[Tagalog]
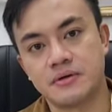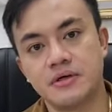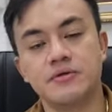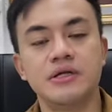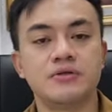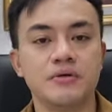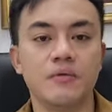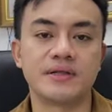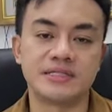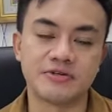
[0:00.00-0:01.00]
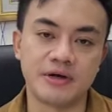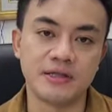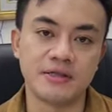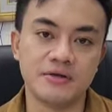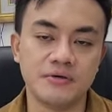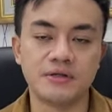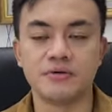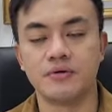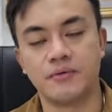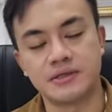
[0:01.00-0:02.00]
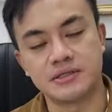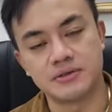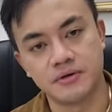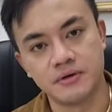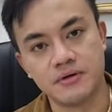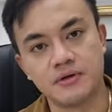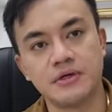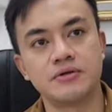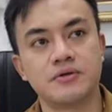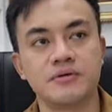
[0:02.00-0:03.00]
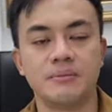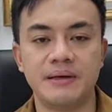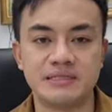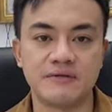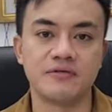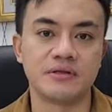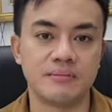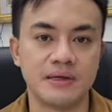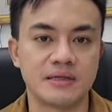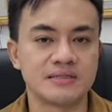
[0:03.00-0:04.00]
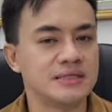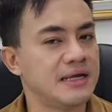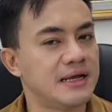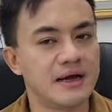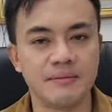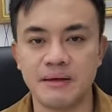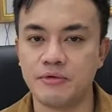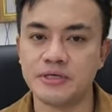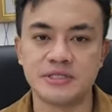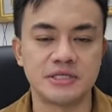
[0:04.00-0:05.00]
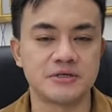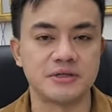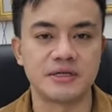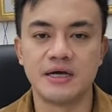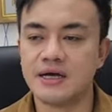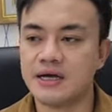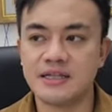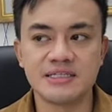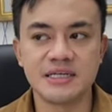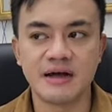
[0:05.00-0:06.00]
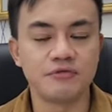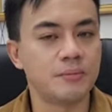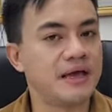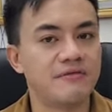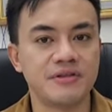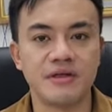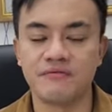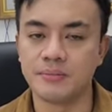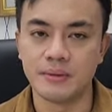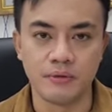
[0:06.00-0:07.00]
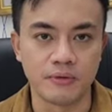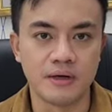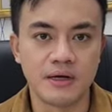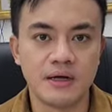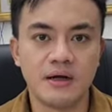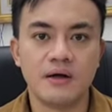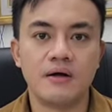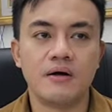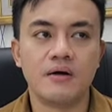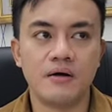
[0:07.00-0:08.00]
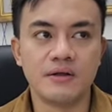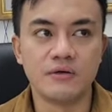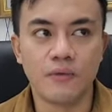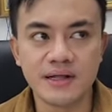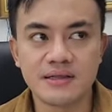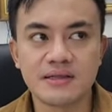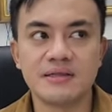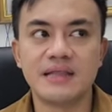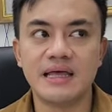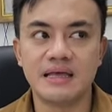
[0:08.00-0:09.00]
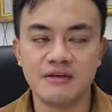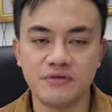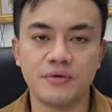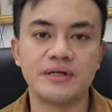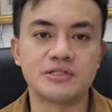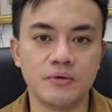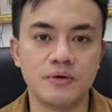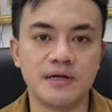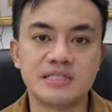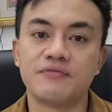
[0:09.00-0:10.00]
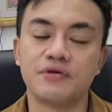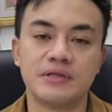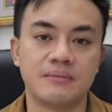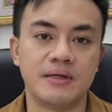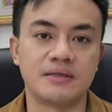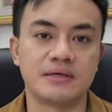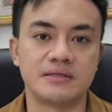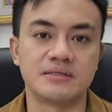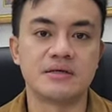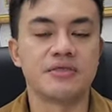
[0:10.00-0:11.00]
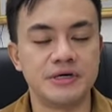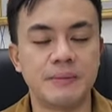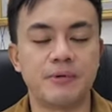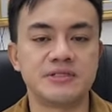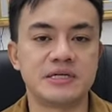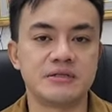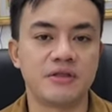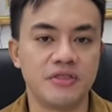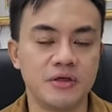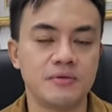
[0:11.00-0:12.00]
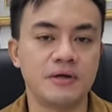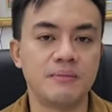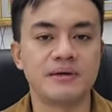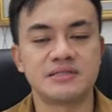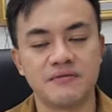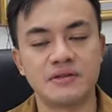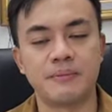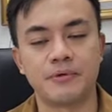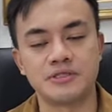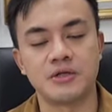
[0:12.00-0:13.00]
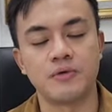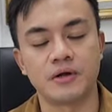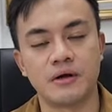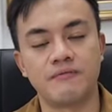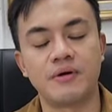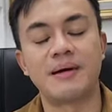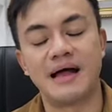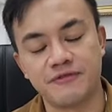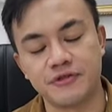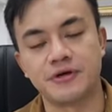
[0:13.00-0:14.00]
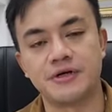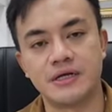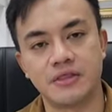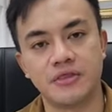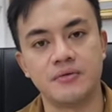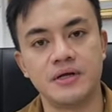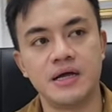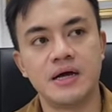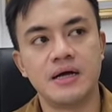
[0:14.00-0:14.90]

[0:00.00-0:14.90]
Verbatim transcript: You need to know what is right, you need to know what is wrong, you need to know the basic fundamentals. Hindi kailangan memorization. It doesn't have to be everything from the book. What they give you in school is fundamentals. 30% theory, but 70% will come from after the theory.